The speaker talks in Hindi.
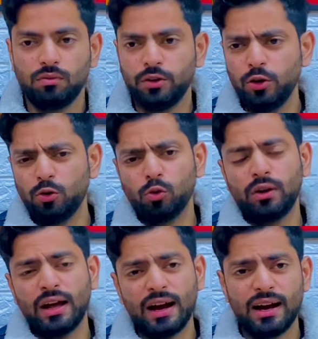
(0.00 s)
ड्यू टू
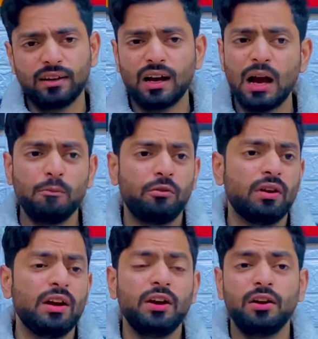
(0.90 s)
डैट आई एम
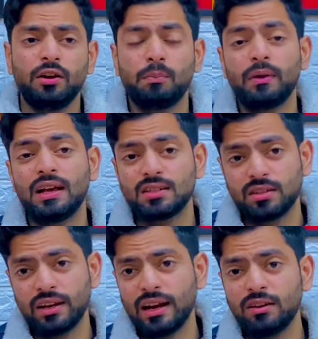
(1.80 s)
रियली डिप्रेस
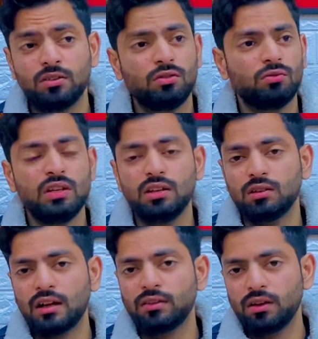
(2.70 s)
एंड
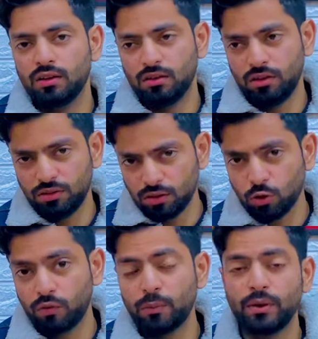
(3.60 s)
एंड द रीजन्स
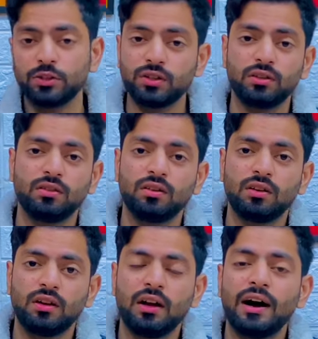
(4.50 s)
ऑफ डिप्रेशन
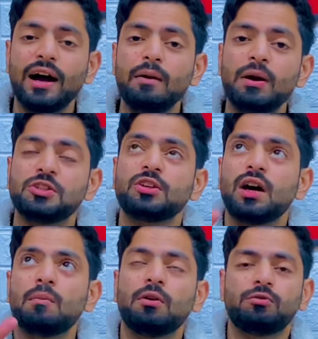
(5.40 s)
आई मैंशन
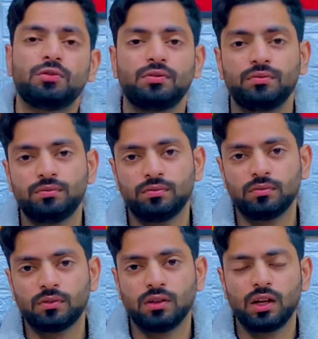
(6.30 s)
अबव
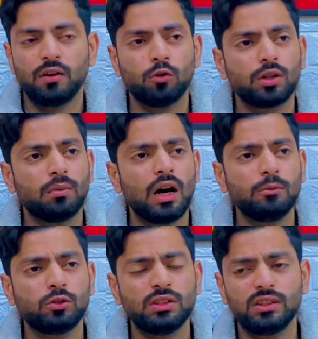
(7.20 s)
कि वो तमाम
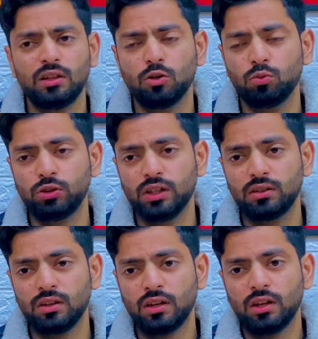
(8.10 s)
जो चीज़ें जो मुझे
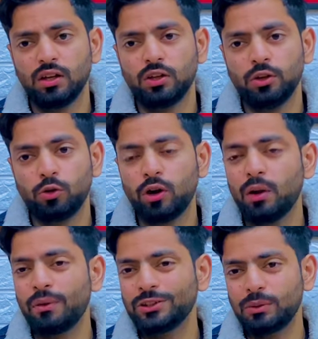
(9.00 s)
जिन्होंने
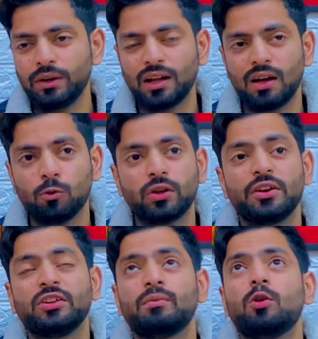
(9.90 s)
डिप्रेशन में डाला वो
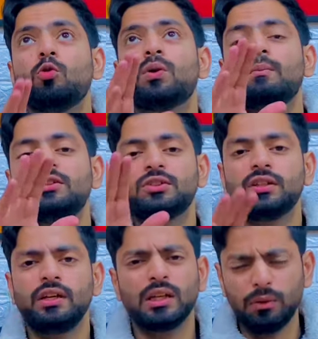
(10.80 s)
सारी चीज़ें मैंने ऊपर मैंशन
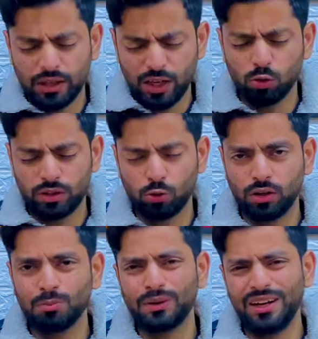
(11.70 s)
की जब लिख रहे होते हैं कोई
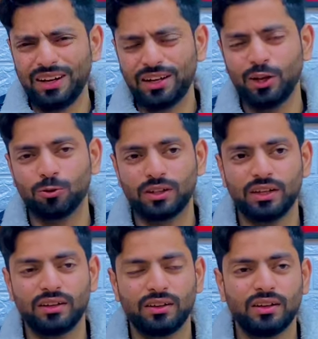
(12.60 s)
कंप्लेंट लिख रहे होते
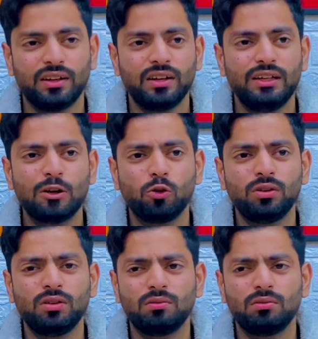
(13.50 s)
हैं या कोई